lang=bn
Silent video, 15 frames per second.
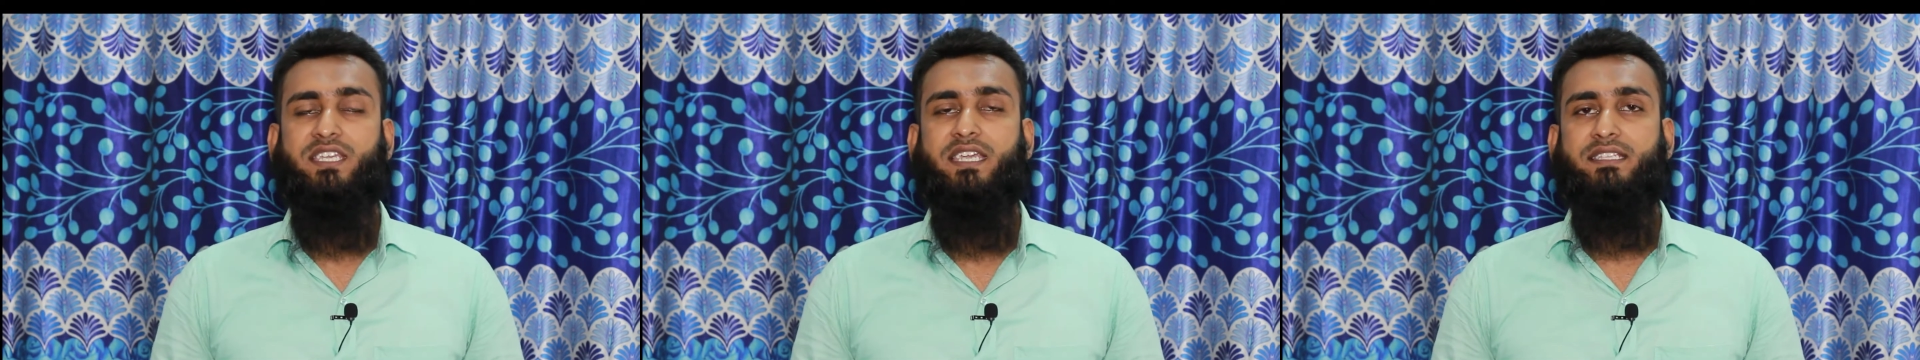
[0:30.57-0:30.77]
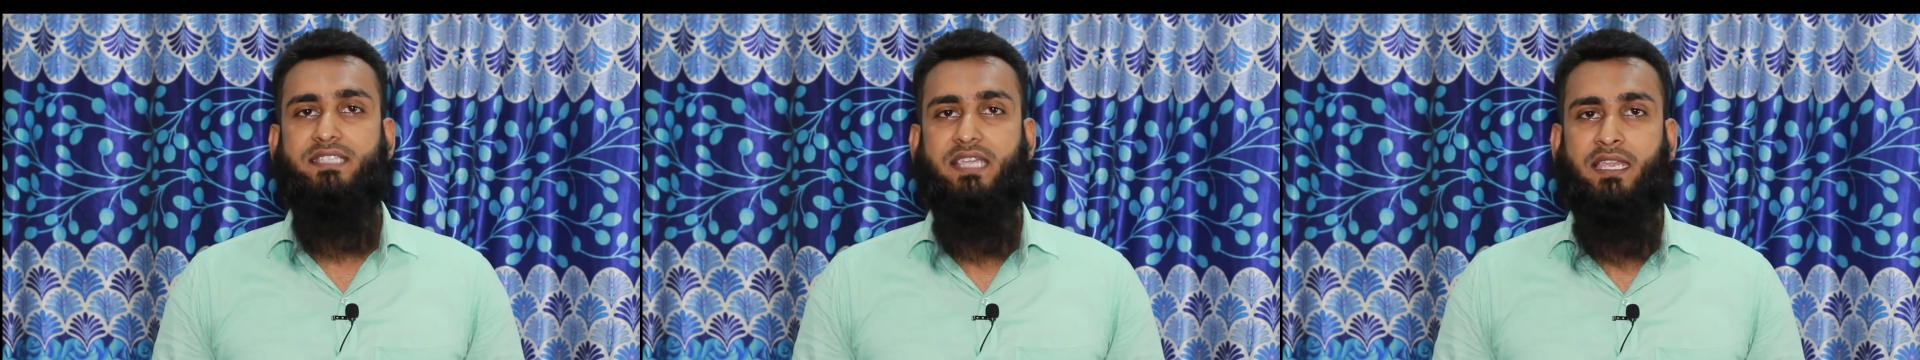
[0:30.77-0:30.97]

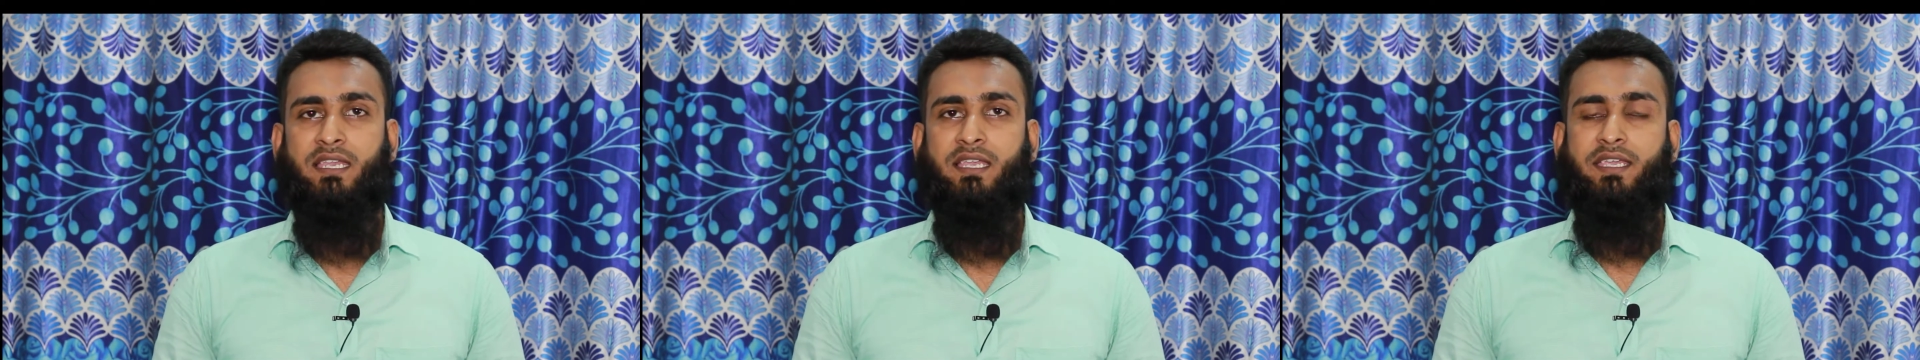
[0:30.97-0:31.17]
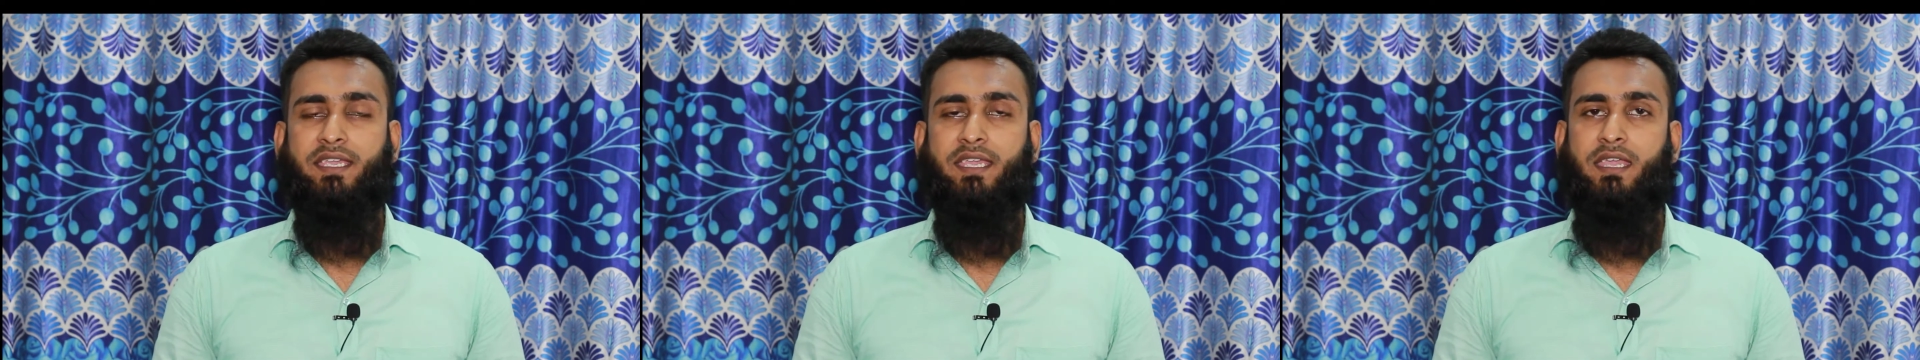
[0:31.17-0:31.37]
সেই
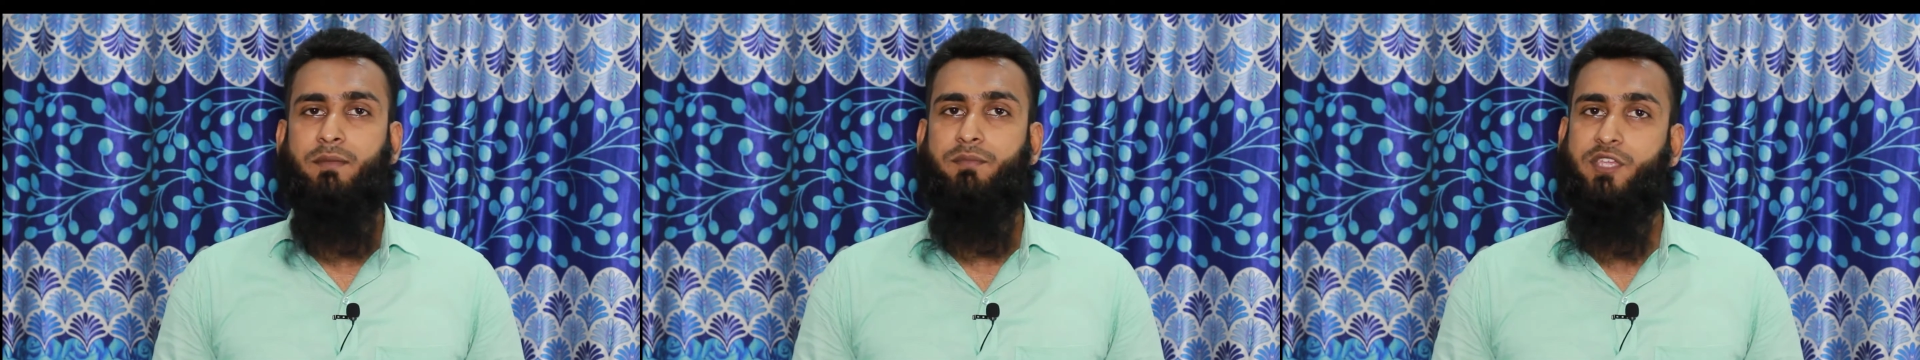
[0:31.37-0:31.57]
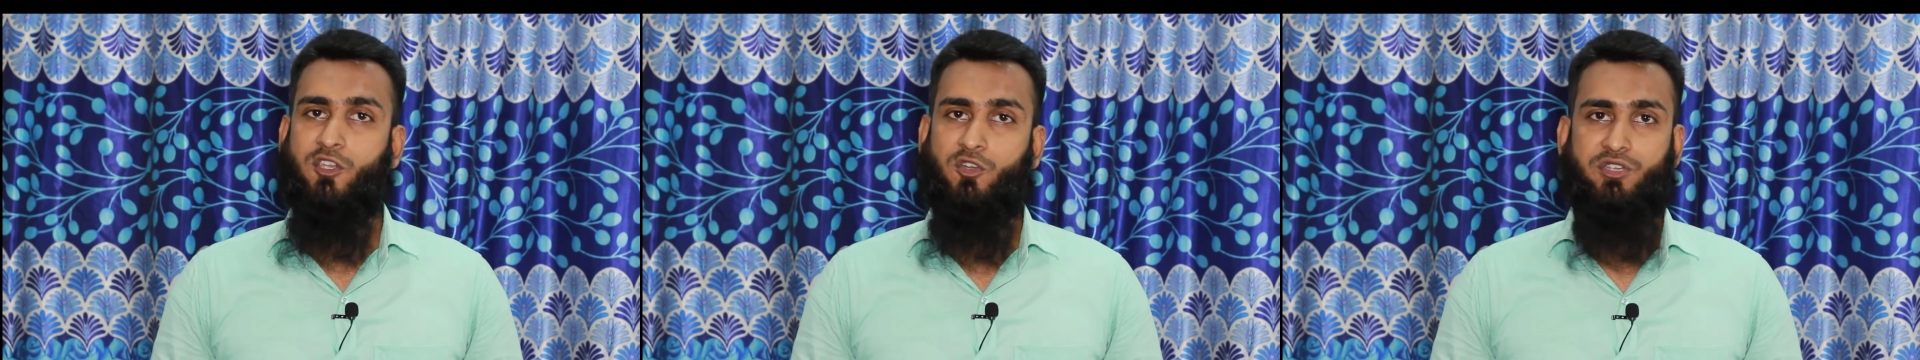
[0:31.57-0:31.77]
চ্যানেলে গিয়ে
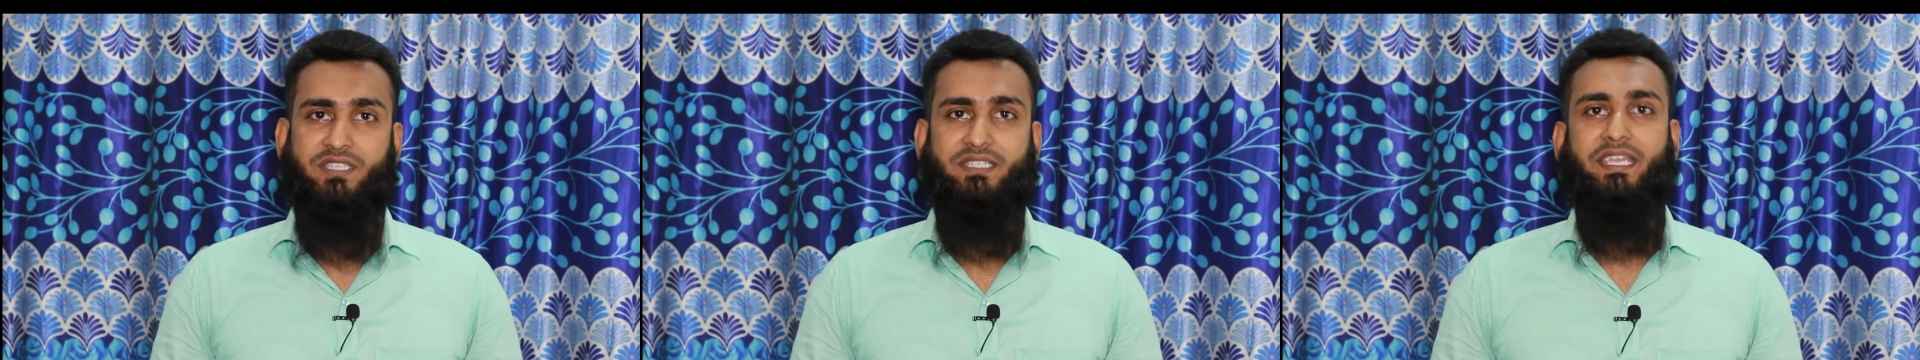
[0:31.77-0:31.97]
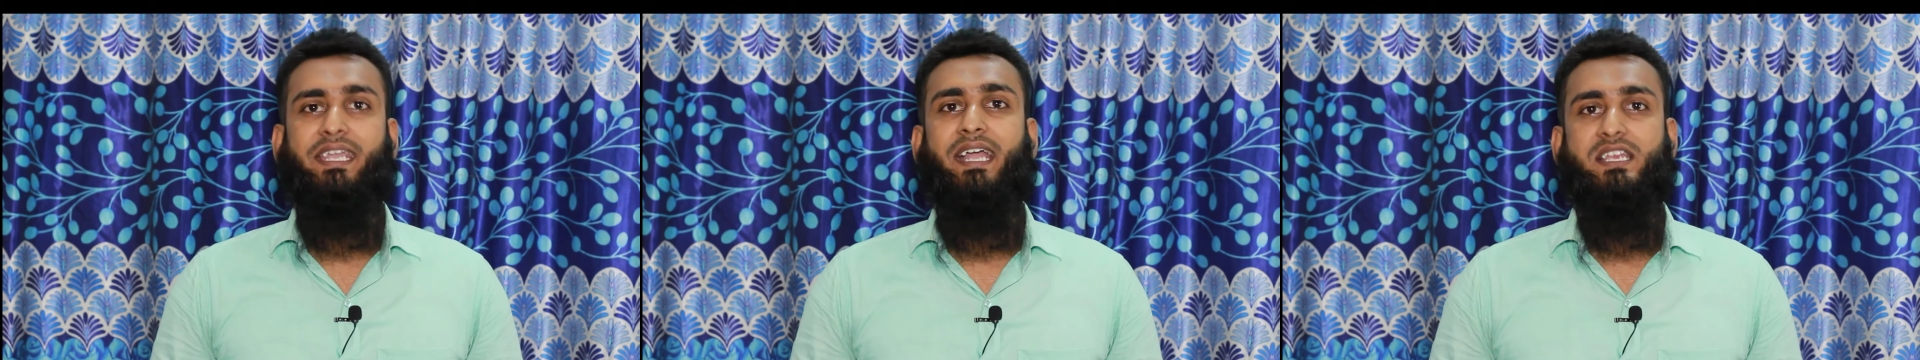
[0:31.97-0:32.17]
ভিডিওটি
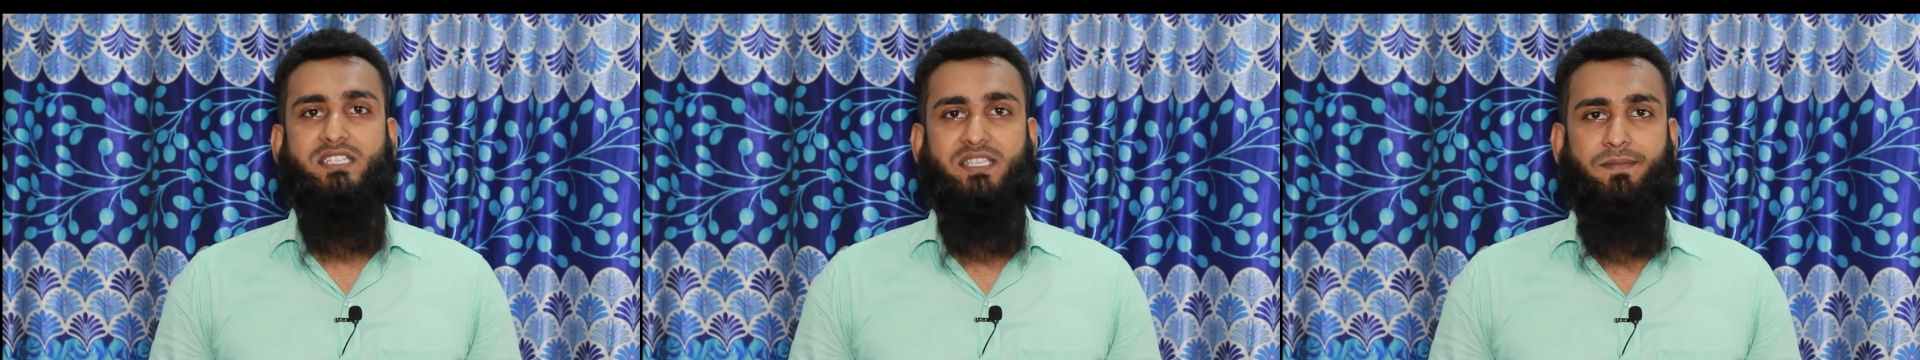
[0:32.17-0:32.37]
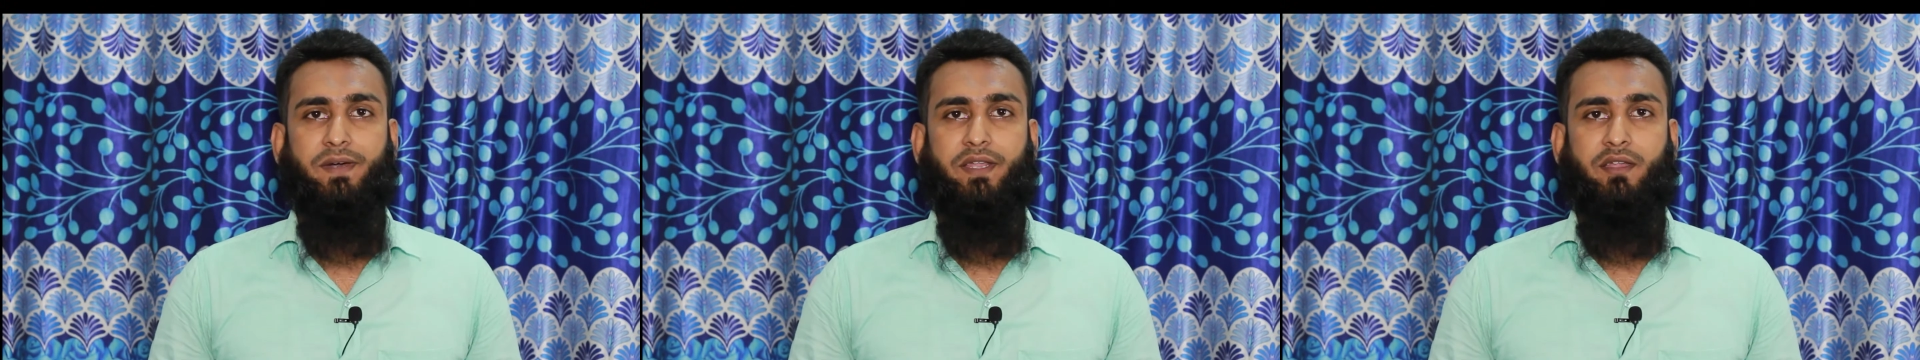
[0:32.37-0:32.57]
দেখে
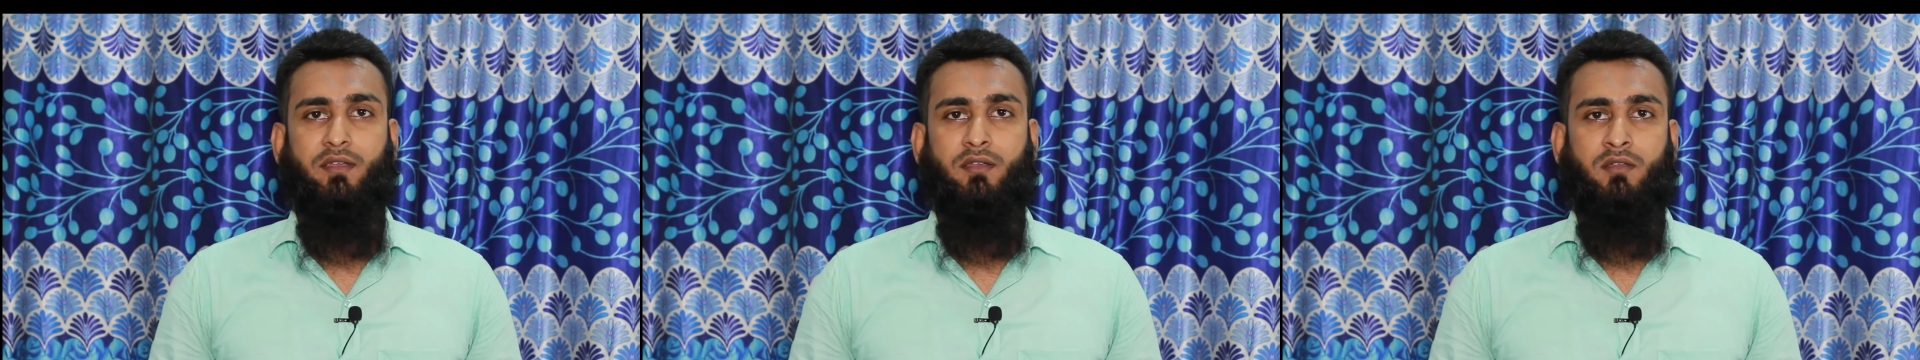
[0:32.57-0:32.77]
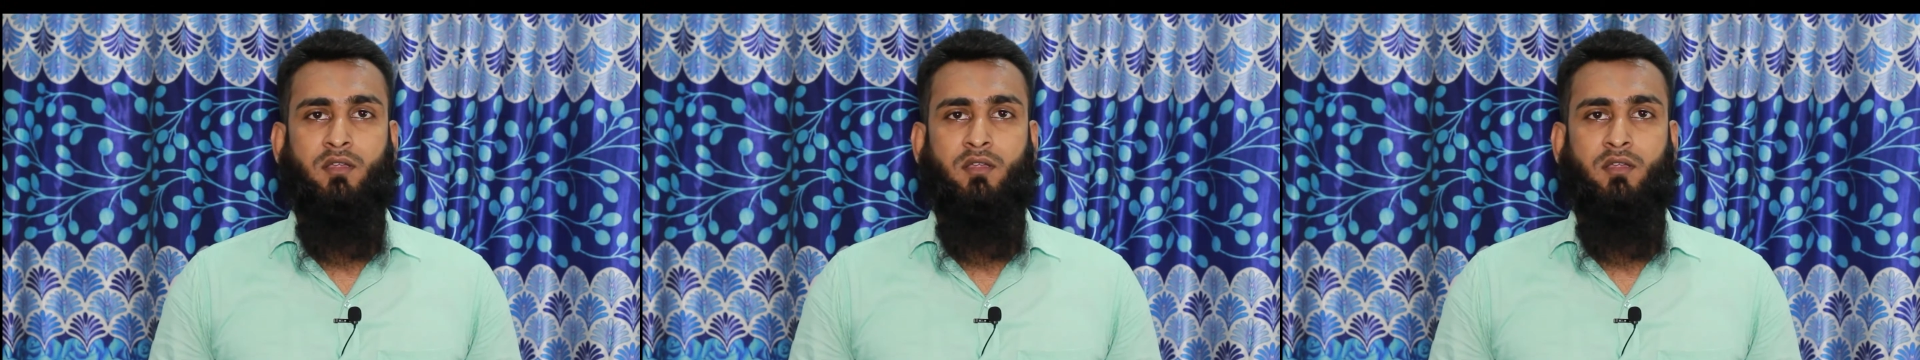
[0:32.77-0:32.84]
আসতে পারেন